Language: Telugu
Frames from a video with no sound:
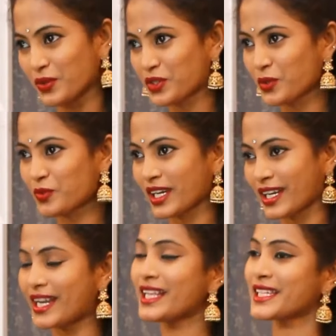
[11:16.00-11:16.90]
యూట్యూబ్
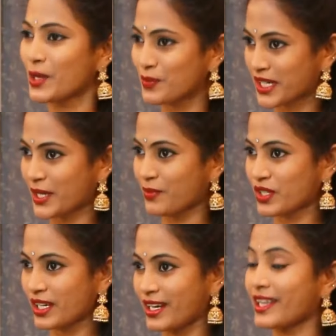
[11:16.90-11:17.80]
ఛానల్ ని
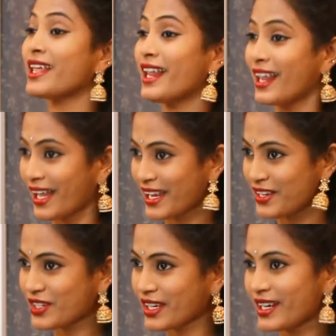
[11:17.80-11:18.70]
సబ్స్క్రైబ్ చేయండి
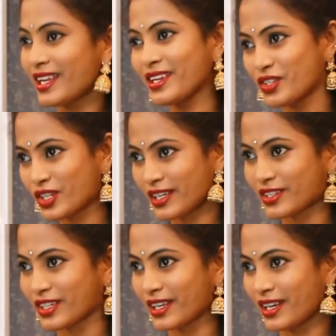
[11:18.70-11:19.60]
లైక్ చేయండి
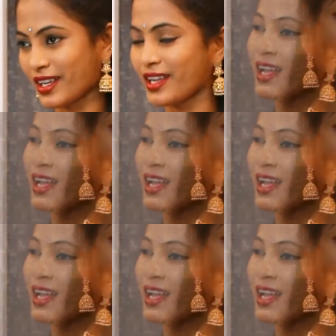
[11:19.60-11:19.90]
షేర్ చేయండి